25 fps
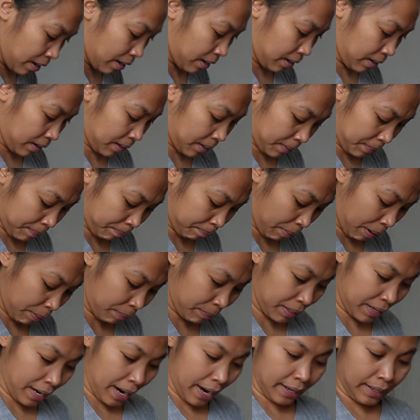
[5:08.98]
um,
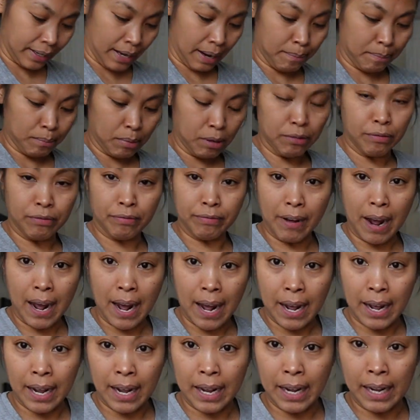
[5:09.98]
pamigay number
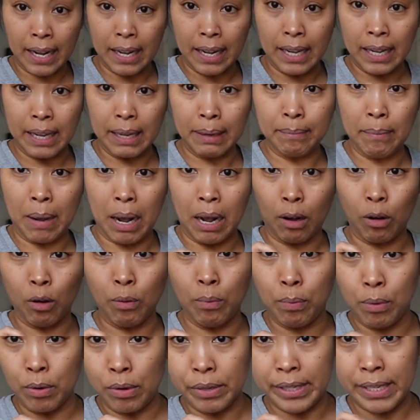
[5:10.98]
5. Ako
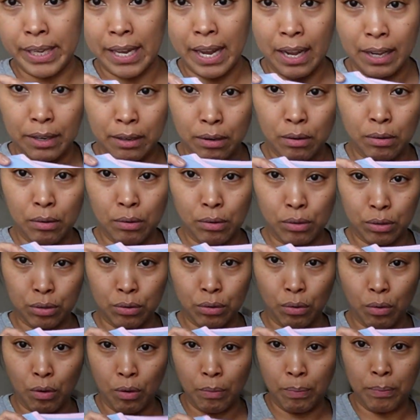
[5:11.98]
po si ano,
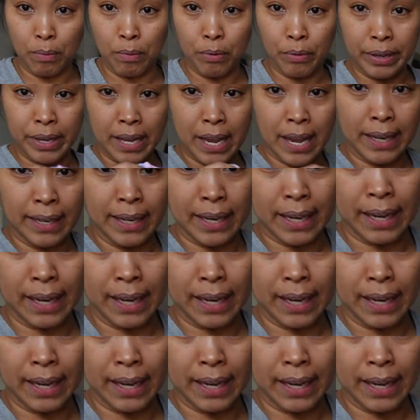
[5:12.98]
gusto ko po yan,